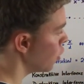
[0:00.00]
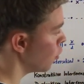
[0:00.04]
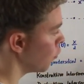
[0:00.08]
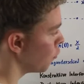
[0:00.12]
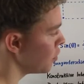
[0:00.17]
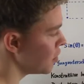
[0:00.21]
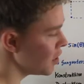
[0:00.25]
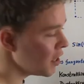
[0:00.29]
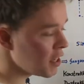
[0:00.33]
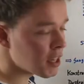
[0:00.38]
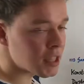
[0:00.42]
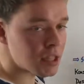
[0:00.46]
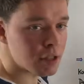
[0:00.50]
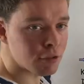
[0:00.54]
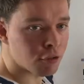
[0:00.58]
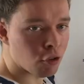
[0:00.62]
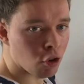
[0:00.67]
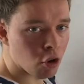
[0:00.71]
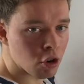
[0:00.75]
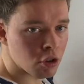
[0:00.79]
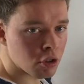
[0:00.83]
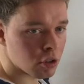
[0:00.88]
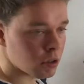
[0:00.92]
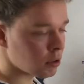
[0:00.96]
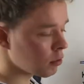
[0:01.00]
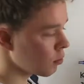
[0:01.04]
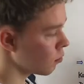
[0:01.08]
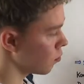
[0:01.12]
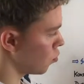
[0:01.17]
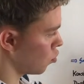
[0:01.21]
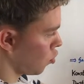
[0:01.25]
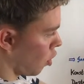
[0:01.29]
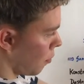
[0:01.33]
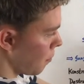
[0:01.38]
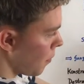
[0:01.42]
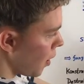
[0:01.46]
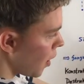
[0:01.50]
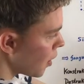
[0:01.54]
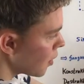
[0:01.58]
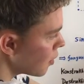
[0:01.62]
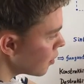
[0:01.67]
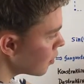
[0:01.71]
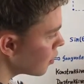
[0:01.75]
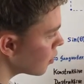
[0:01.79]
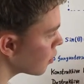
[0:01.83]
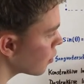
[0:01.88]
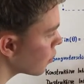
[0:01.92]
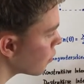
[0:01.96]
wir sehen jetzt folgenden
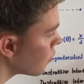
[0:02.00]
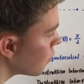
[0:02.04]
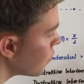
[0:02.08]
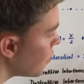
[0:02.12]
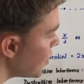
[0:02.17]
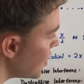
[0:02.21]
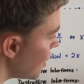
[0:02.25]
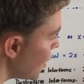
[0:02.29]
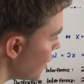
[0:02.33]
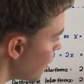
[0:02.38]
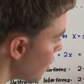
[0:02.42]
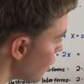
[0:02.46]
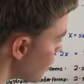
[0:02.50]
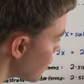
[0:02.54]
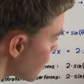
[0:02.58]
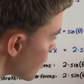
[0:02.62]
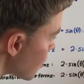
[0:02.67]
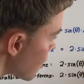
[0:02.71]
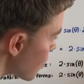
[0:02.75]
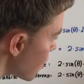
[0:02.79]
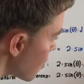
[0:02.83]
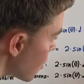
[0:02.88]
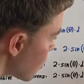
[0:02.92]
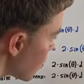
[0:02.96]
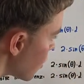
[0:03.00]
Zusammenhang. Wir sehen jetzt,